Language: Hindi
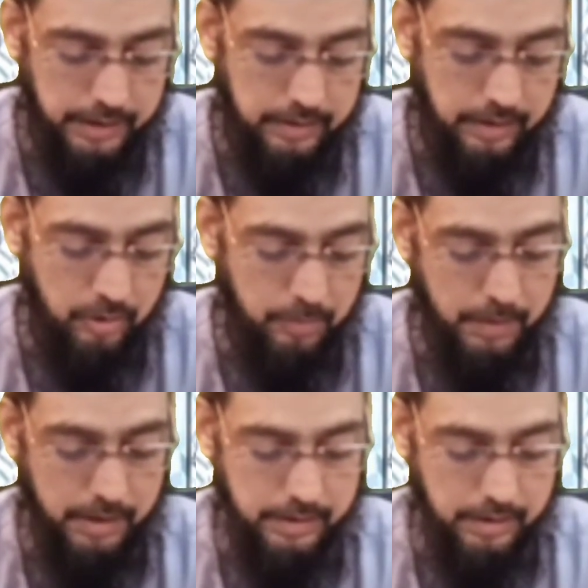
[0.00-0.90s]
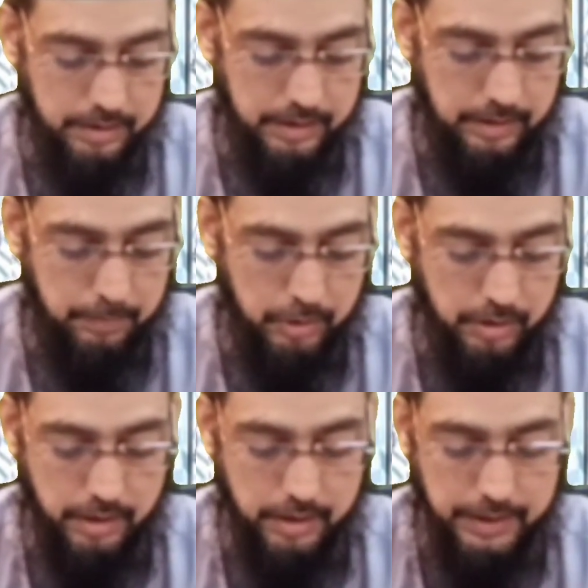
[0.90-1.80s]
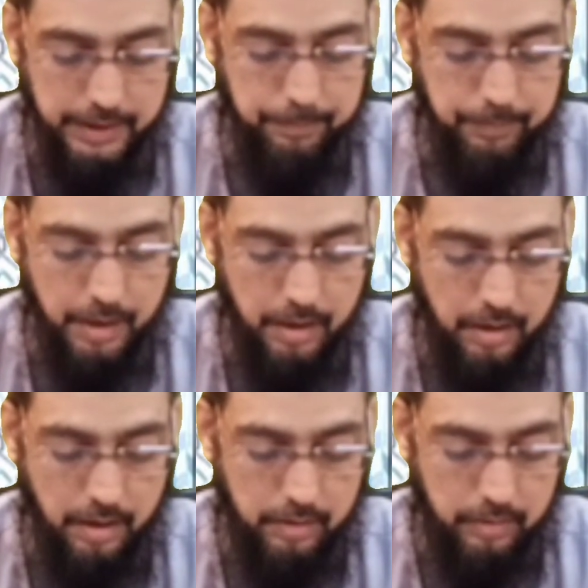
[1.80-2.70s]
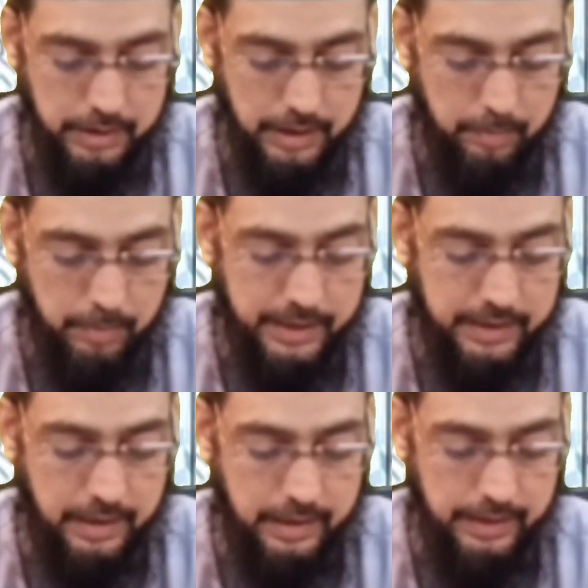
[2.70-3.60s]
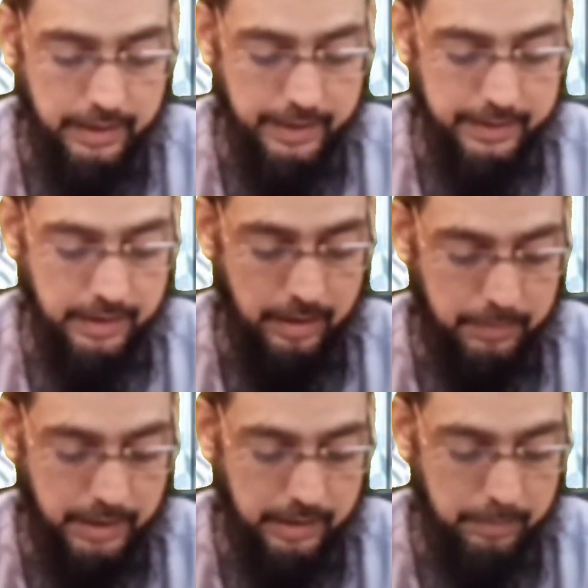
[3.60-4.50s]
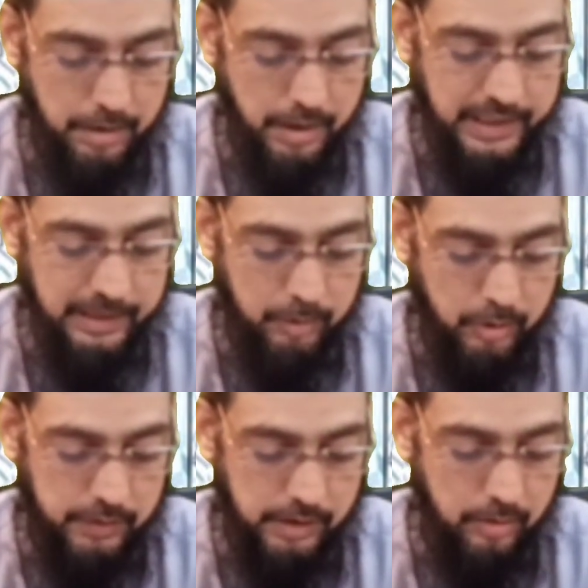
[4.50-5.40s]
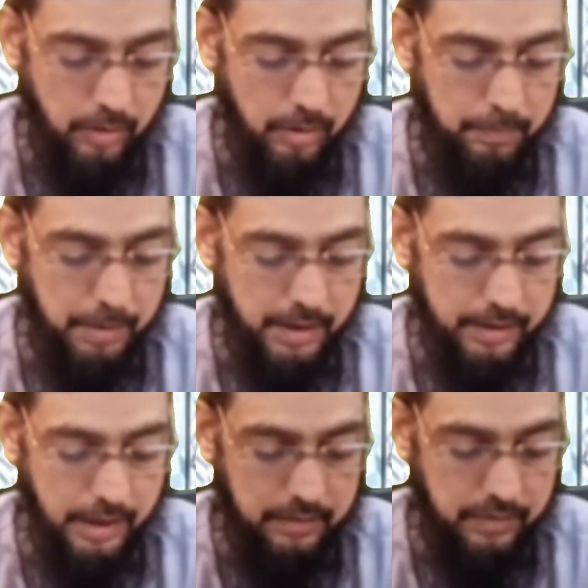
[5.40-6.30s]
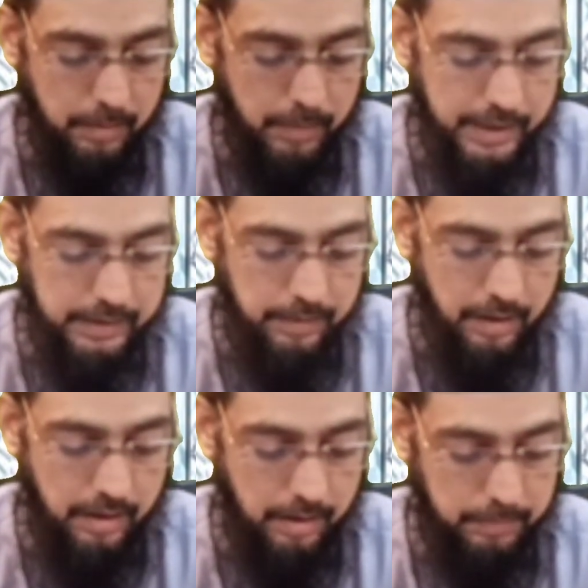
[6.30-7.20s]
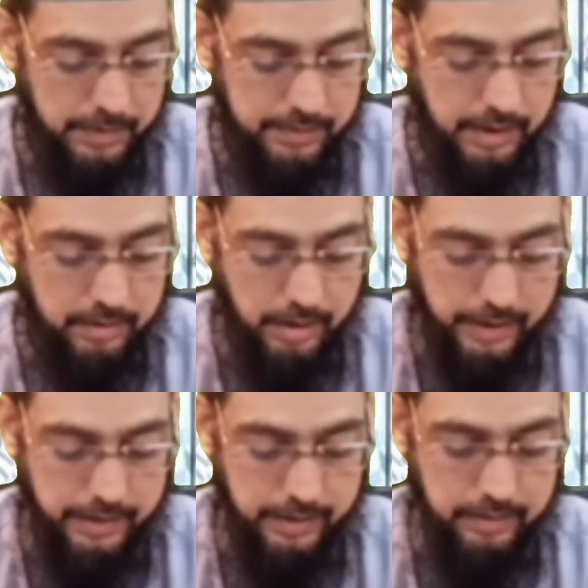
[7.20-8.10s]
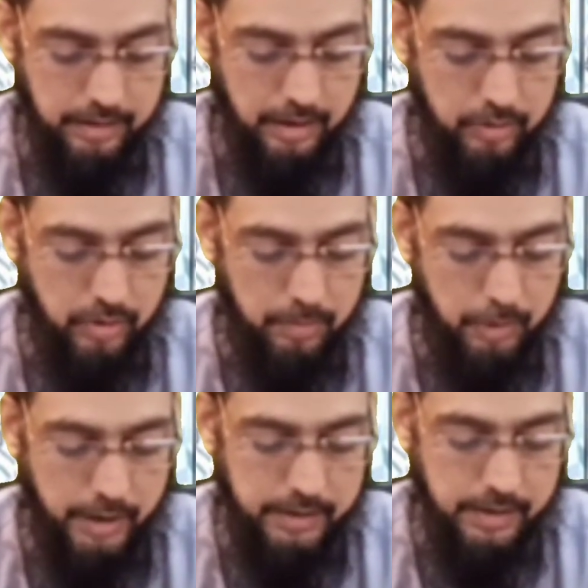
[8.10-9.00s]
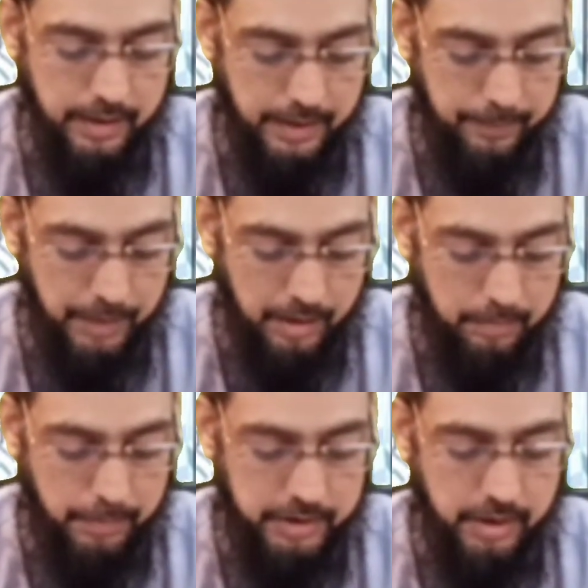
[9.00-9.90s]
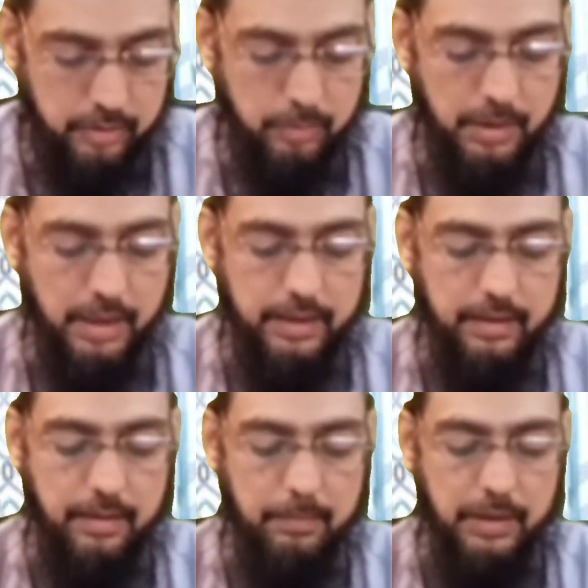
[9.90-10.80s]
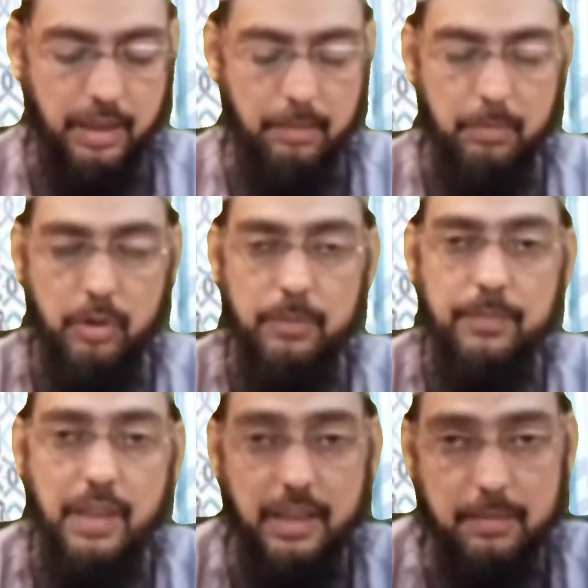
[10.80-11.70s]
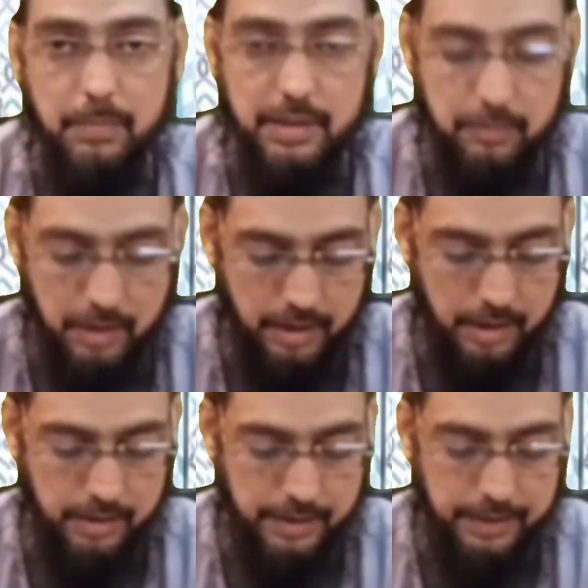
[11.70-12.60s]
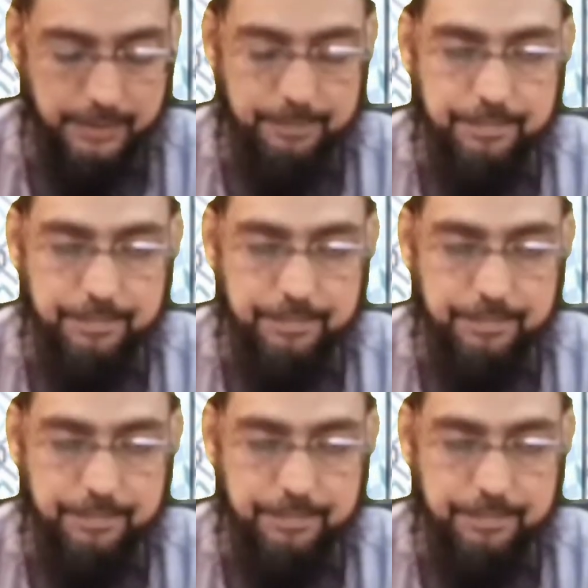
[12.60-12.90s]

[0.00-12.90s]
इन नरबा का हकीम तो ये हमारी दलील है कि हमने इब्राहिम को उसकी कौम पर अता फ़रमाई हम जिसे चाहें दर्जो बुलंद करें बेशक तुम्हारा रब इल्मो हमत वाला है